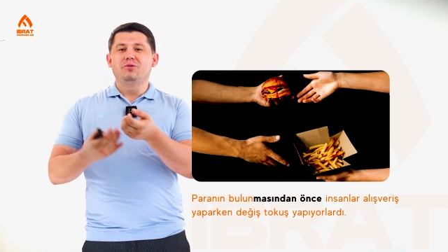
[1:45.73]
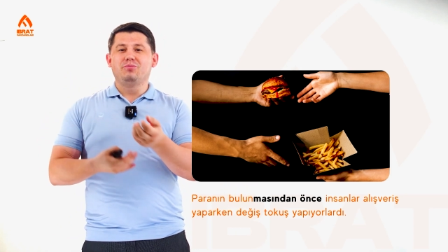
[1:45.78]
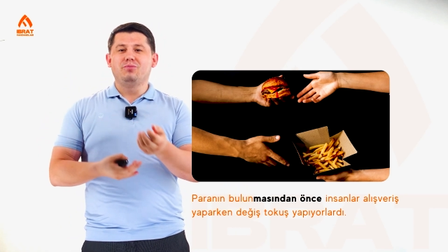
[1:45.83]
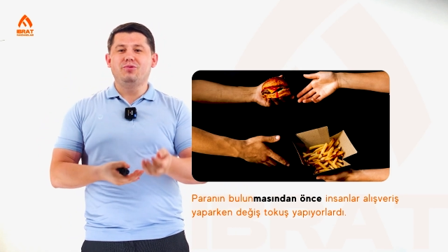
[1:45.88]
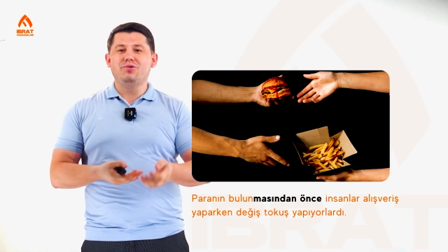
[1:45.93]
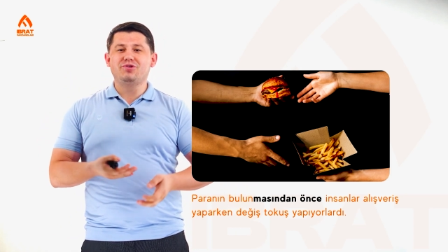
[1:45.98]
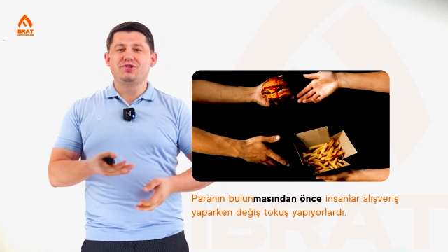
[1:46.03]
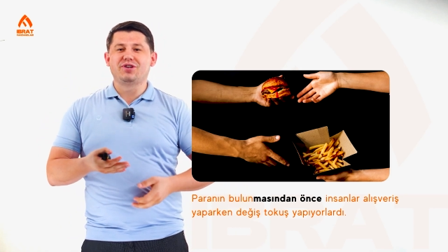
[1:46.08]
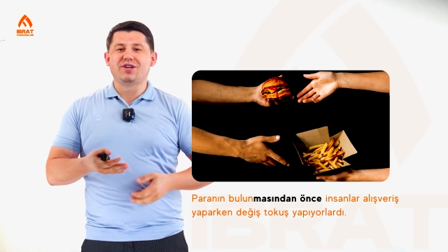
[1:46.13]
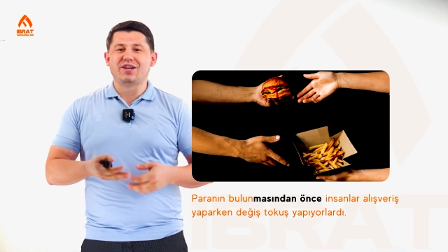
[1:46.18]

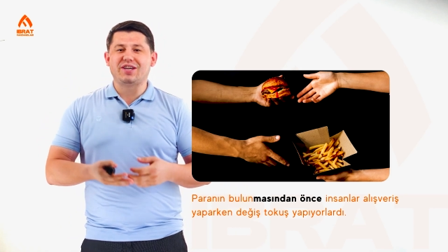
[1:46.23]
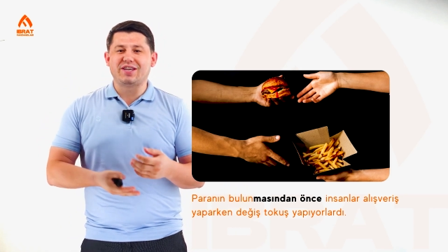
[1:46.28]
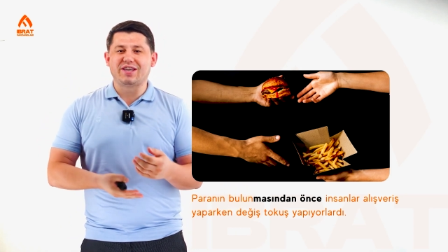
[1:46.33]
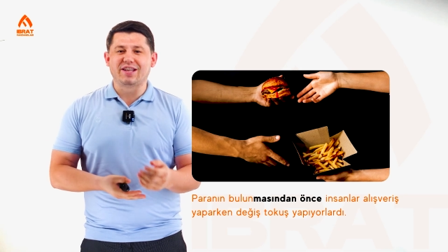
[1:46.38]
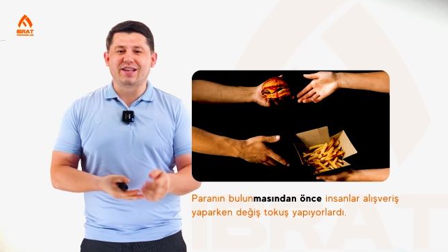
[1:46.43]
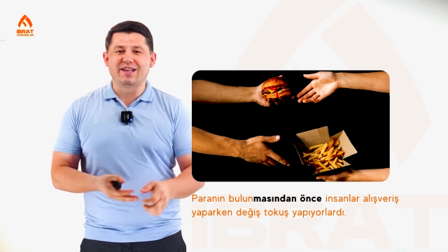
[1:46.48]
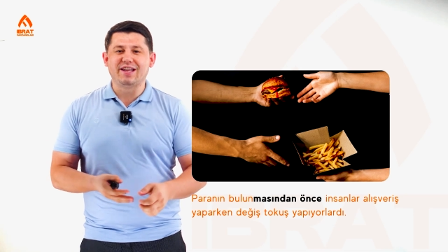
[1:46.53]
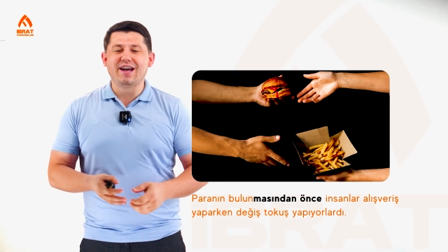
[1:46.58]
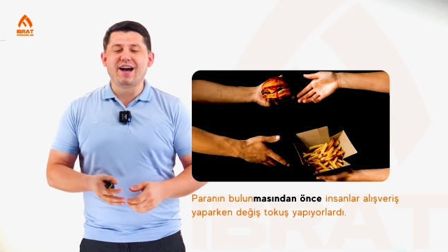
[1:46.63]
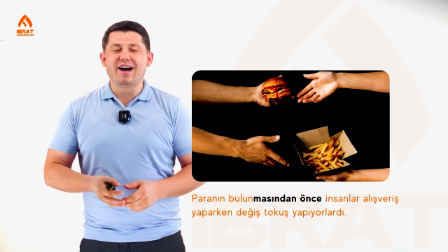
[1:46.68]
Bu
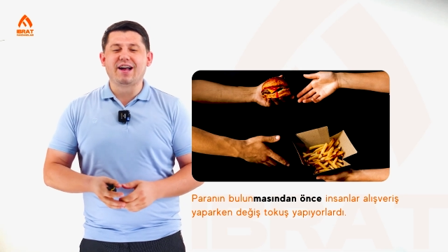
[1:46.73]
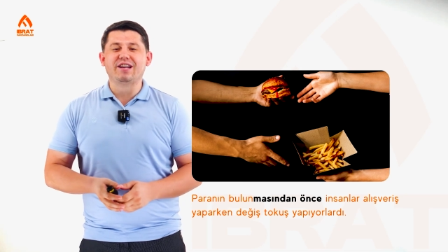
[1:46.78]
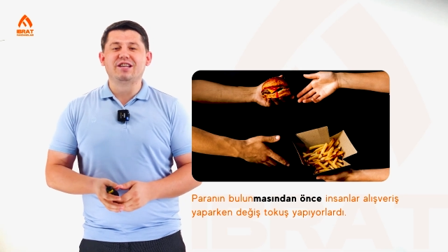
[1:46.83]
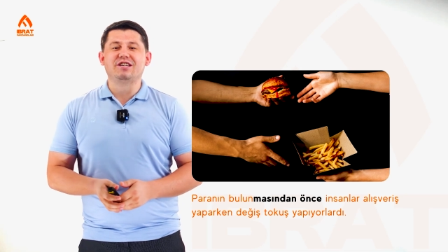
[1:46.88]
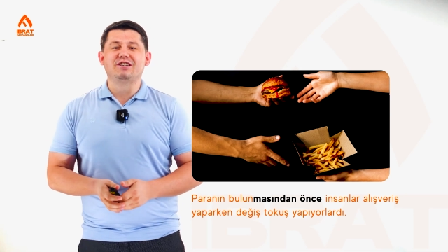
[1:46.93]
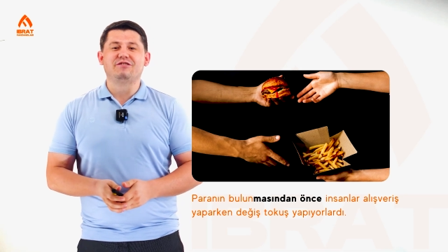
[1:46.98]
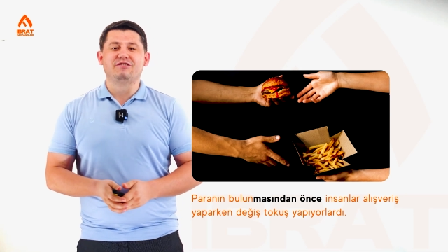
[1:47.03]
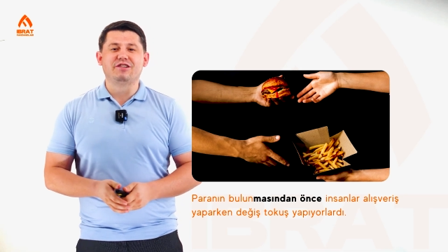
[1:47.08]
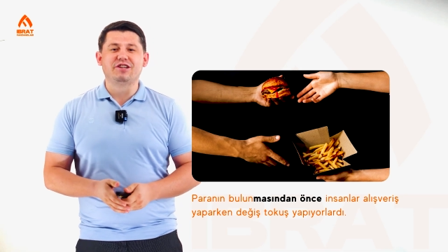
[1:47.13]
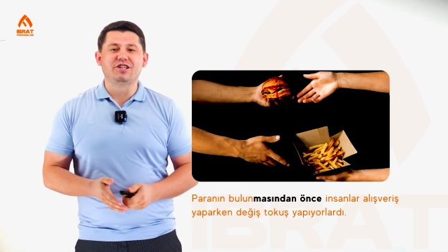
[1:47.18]
şekilde
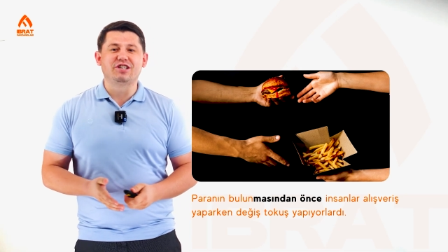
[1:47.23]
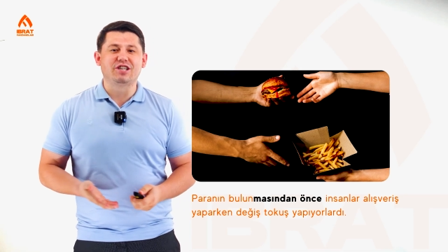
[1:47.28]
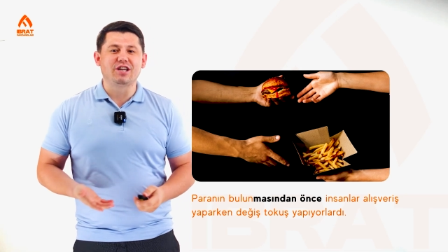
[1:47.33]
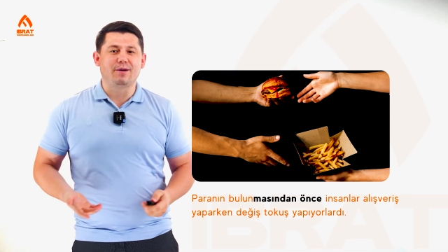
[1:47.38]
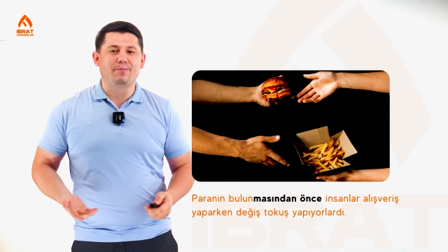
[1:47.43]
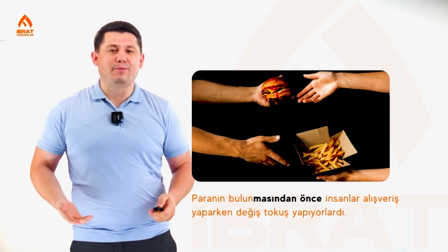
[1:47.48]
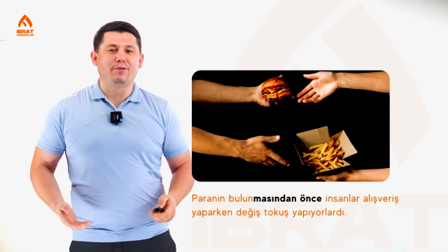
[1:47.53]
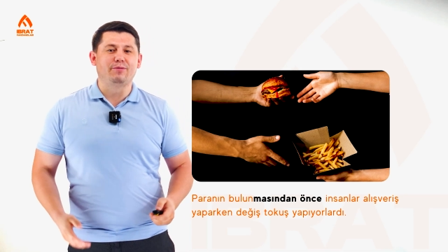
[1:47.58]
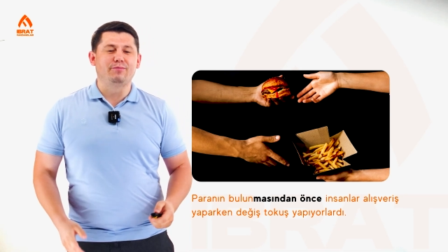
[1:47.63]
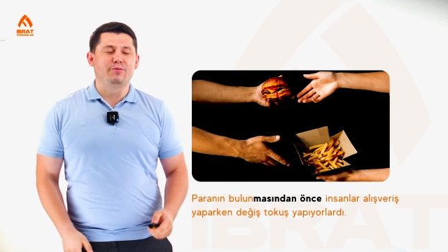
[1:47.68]
alışveriş
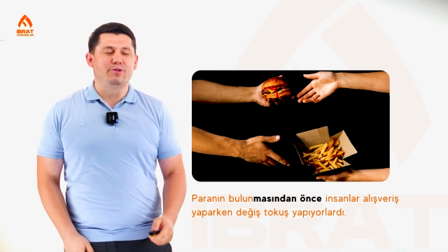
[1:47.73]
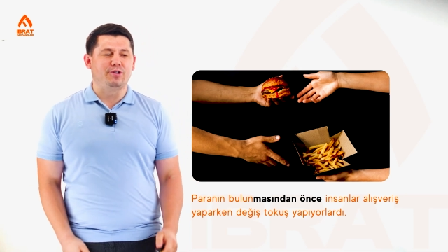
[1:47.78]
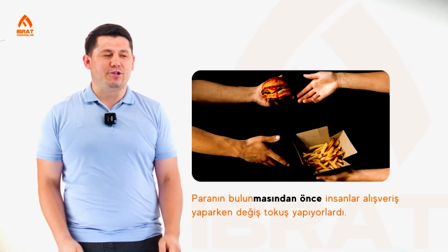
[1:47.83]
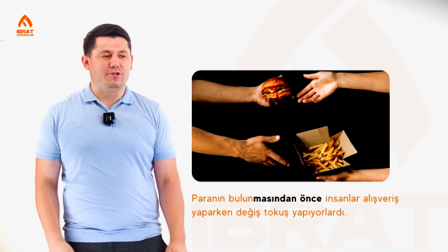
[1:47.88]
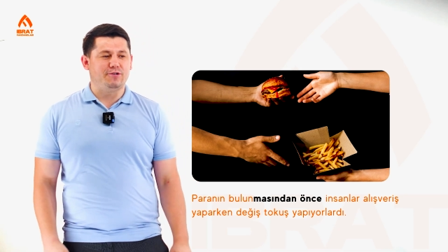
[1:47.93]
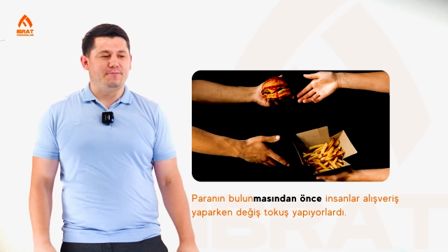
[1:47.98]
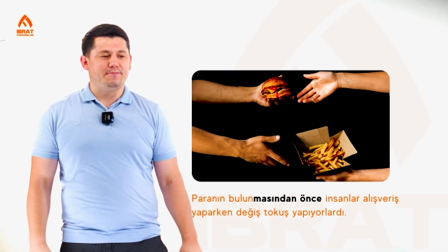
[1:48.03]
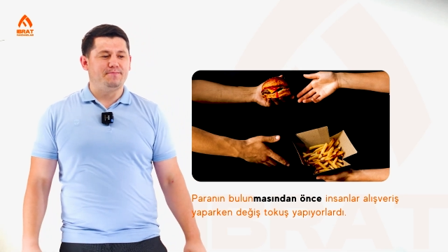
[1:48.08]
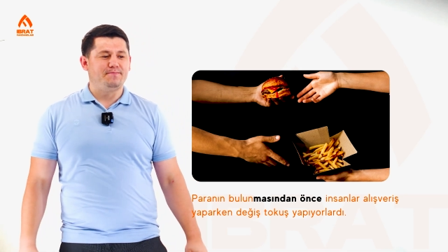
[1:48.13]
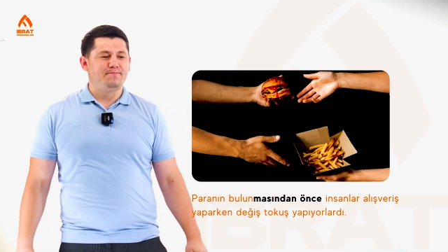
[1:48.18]

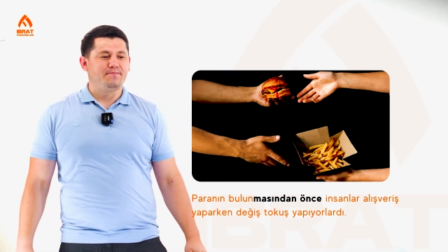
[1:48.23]
yapılmış.